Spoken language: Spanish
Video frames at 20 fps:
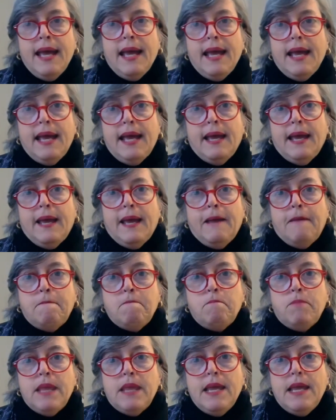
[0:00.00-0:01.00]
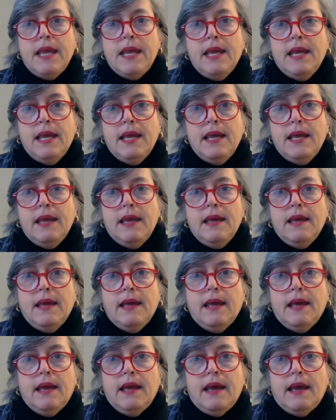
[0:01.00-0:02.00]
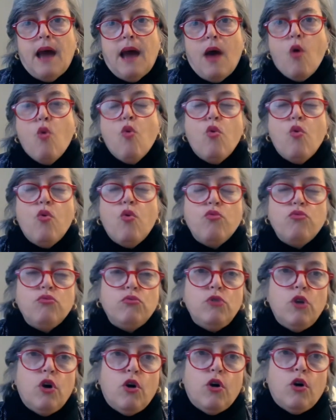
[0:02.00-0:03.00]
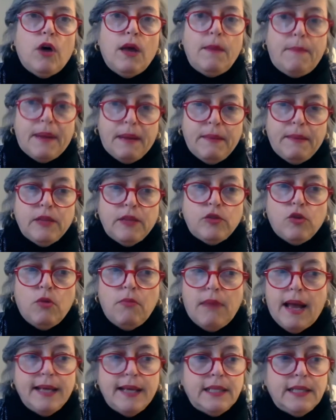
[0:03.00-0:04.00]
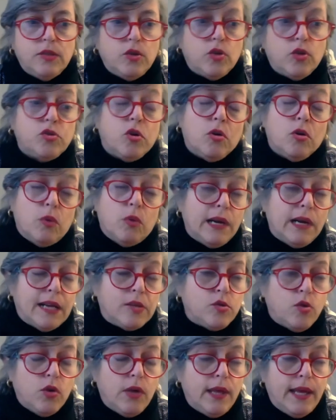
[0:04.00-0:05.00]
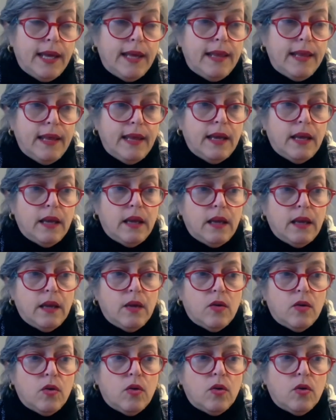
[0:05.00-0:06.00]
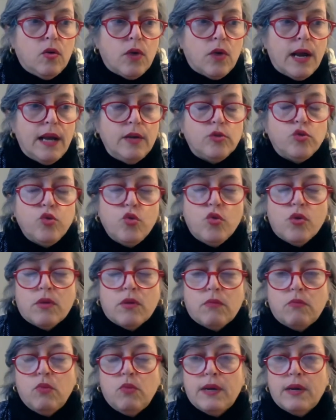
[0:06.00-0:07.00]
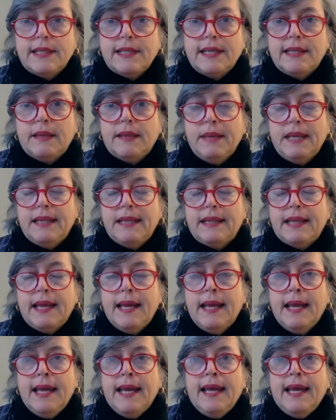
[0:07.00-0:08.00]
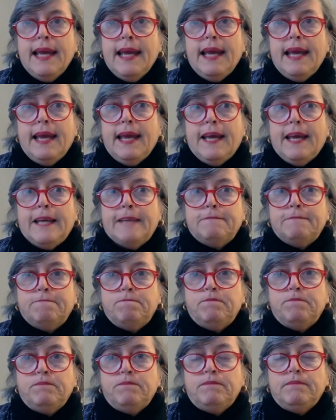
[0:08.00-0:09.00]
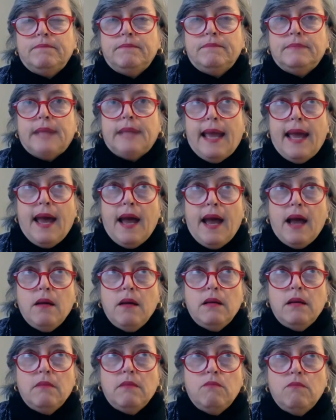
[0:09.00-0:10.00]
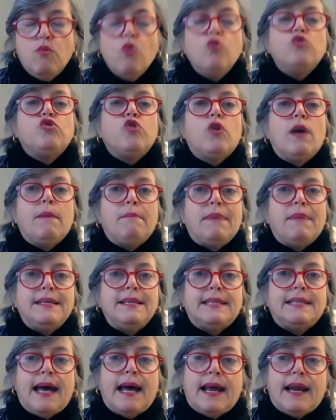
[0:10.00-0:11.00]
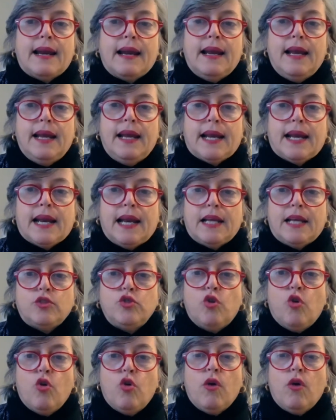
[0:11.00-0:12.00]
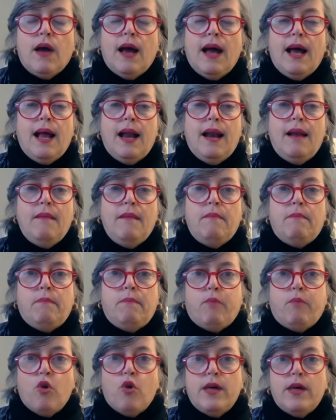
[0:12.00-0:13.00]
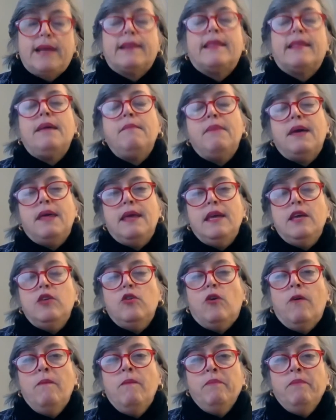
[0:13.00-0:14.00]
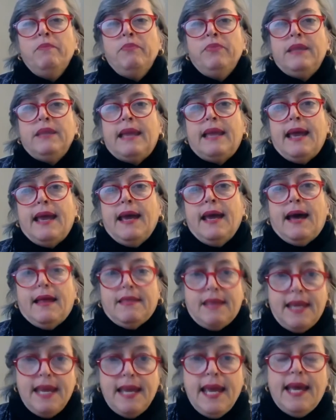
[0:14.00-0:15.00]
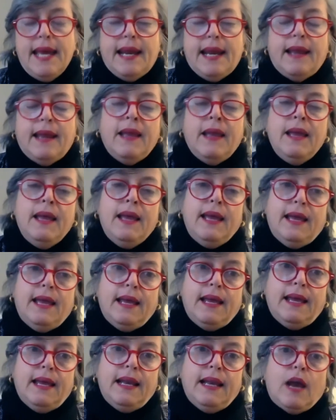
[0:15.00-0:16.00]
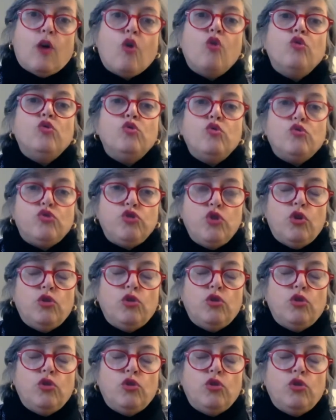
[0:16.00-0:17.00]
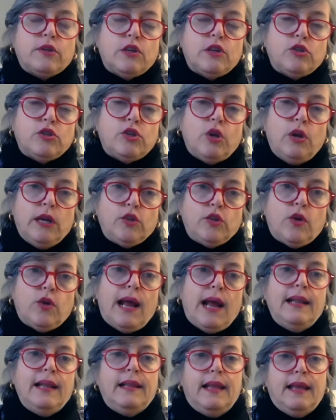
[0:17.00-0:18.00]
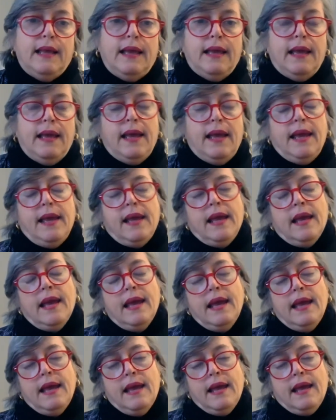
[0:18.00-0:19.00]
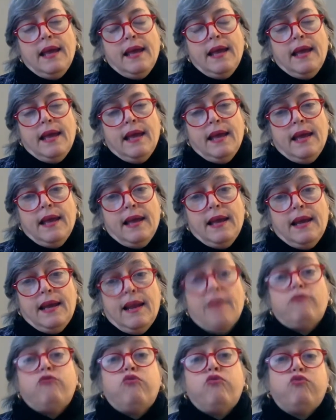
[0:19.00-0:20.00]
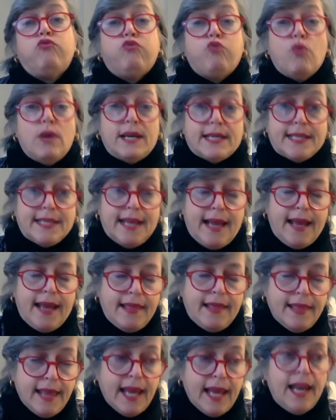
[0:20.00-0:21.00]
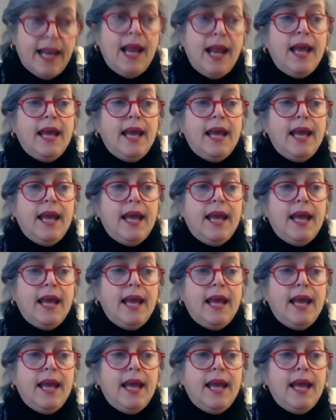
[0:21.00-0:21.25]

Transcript: Em, y aún los experimentos más exitosos, como el caso de, Corea del Sur muy recientemente, em, dejan mucho que pensar en relación al poder desmedido que adquiere eh, la conducción de un proceso electoral en eh, eh, las fuerzas de